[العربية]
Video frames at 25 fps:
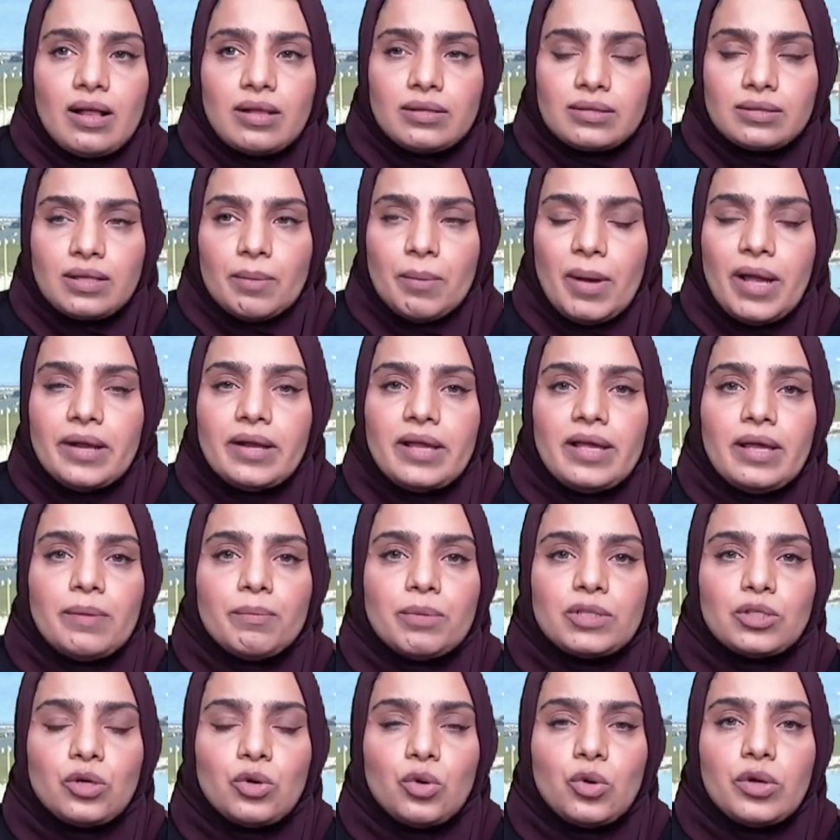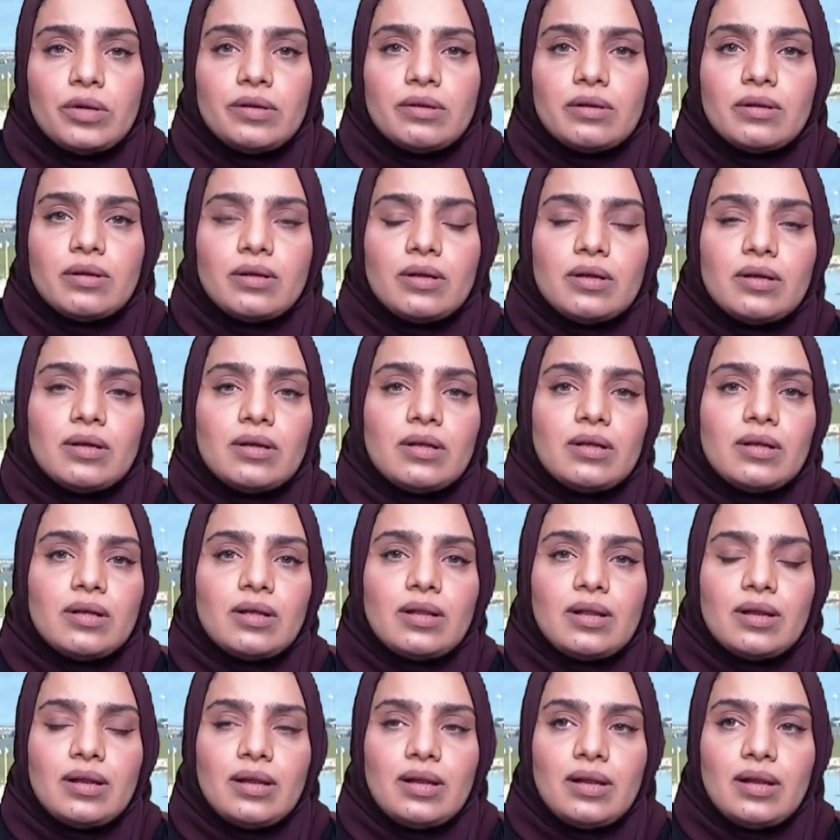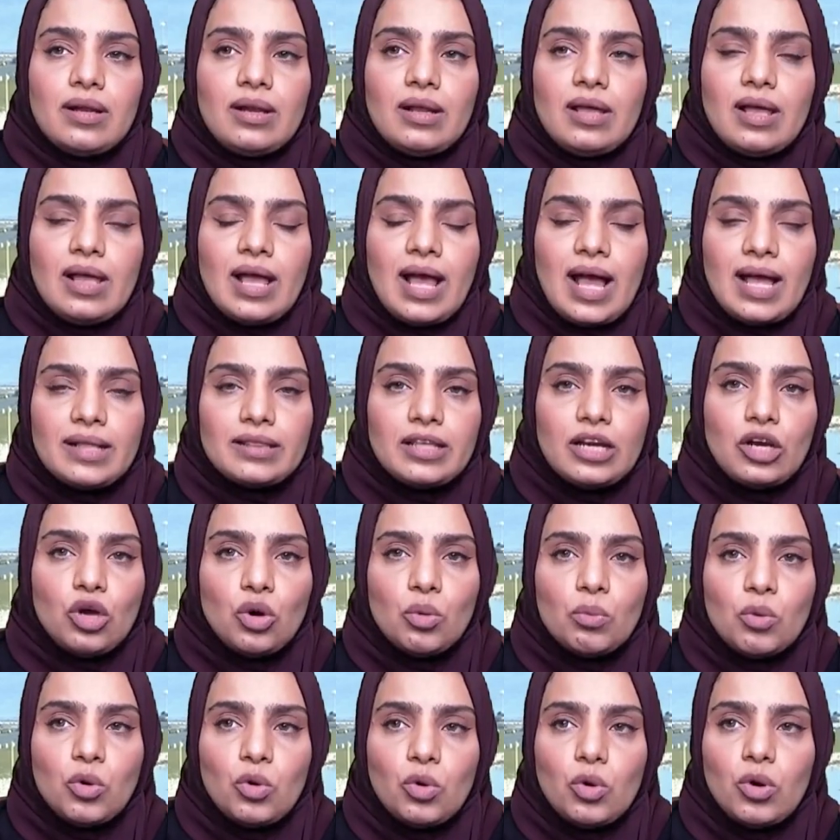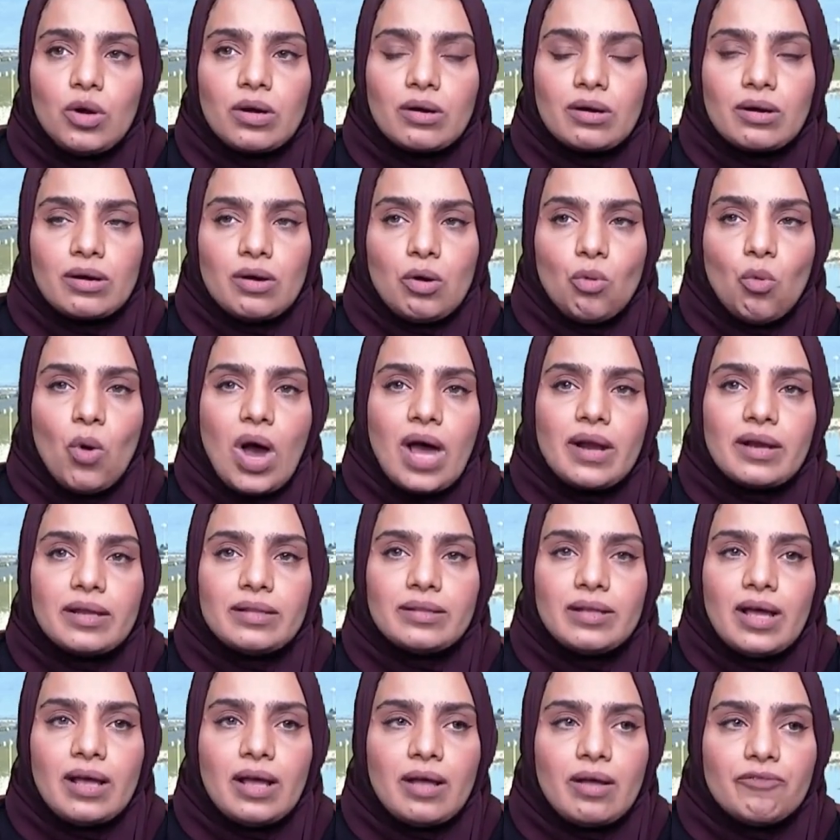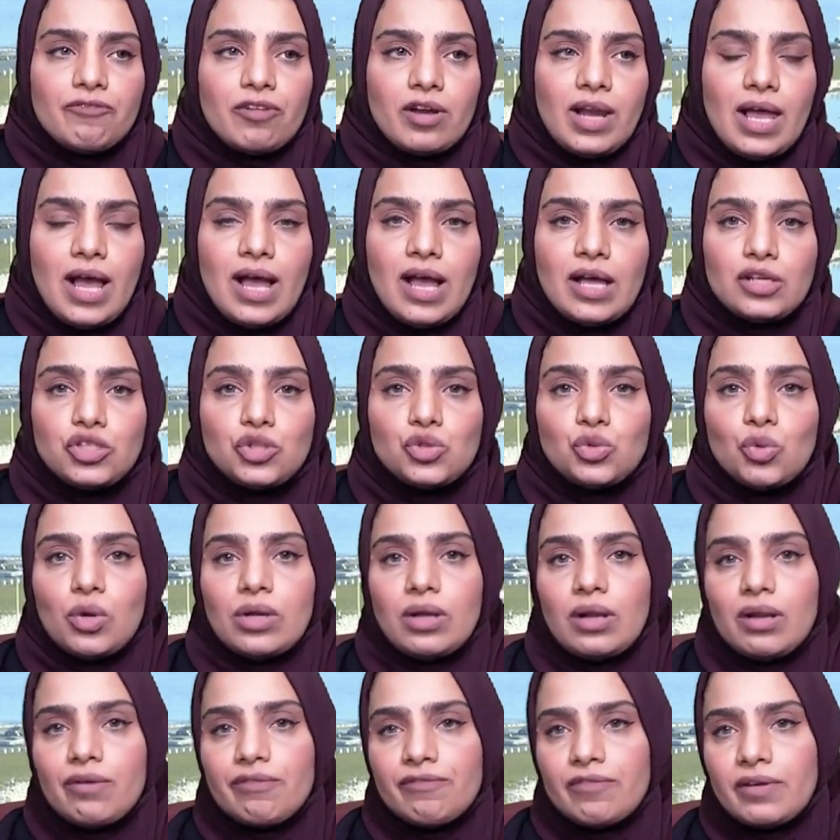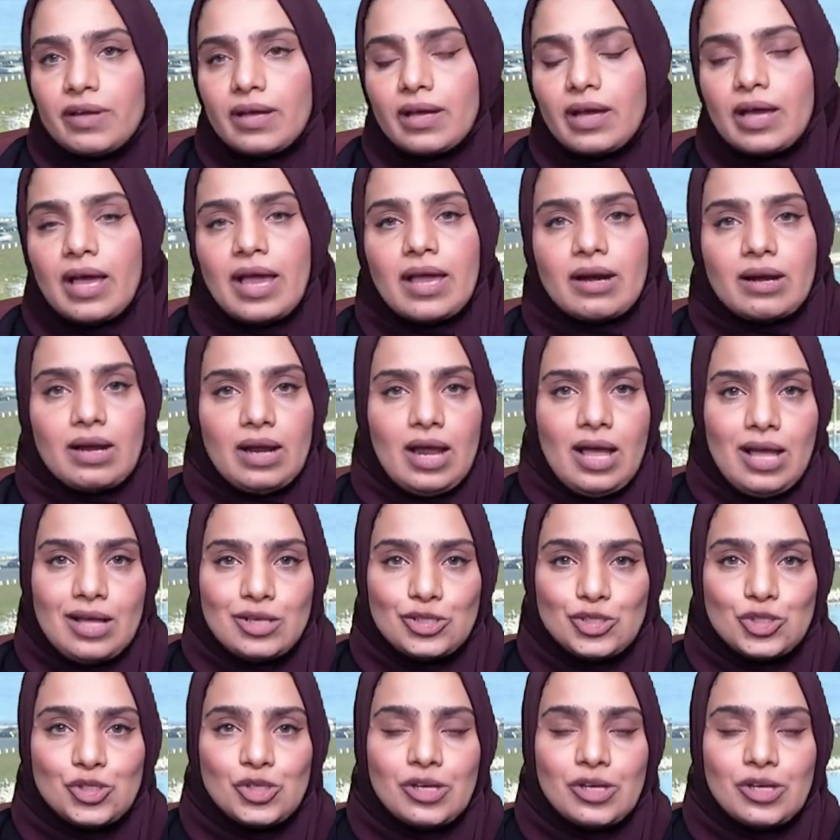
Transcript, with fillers: طبعا هي بتكون هذه الامور وارده في الحج ولا في غير الحج